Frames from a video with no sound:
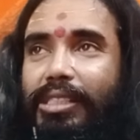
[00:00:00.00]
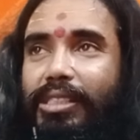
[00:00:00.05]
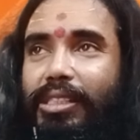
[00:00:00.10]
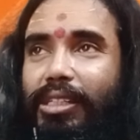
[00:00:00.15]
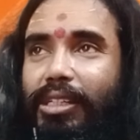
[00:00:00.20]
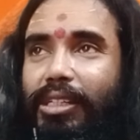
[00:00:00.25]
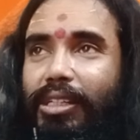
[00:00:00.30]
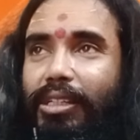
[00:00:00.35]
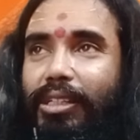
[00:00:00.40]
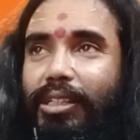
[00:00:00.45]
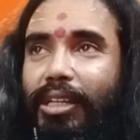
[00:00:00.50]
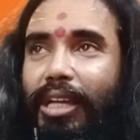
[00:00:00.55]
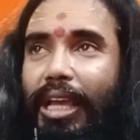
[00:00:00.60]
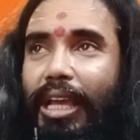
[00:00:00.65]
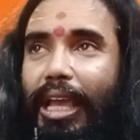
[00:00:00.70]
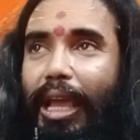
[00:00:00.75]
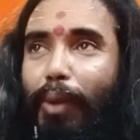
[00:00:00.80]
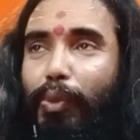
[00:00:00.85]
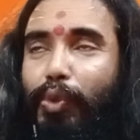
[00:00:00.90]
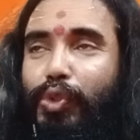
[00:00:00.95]
যে
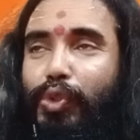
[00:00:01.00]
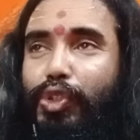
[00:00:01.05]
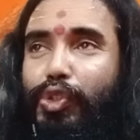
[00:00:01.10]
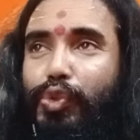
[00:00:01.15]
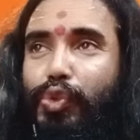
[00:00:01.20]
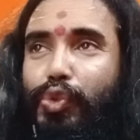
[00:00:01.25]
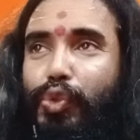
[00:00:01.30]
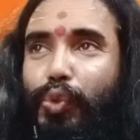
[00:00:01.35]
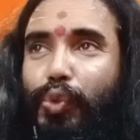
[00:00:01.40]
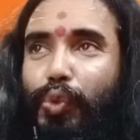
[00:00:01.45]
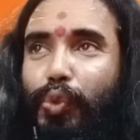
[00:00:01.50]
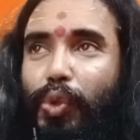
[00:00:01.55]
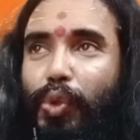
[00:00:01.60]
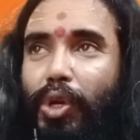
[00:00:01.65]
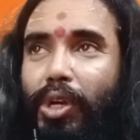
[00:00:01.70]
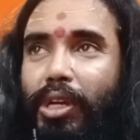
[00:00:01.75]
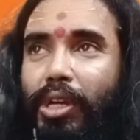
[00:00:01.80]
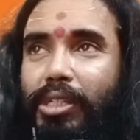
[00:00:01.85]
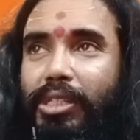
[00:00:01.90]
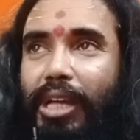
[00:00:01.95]
এমন কিছু
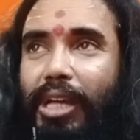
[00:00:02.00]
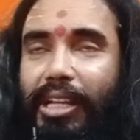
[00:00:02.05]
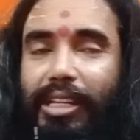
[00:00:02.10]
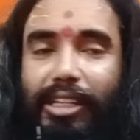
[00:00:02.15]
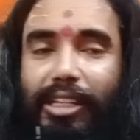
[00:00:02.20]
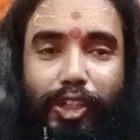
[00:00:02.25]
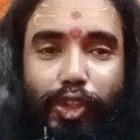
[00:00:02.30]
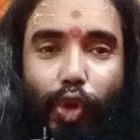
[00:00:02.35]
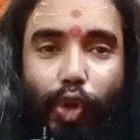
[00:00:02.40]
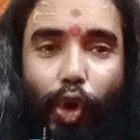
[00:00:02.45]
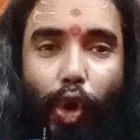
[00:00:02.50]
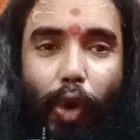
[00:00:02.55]
শারীরিক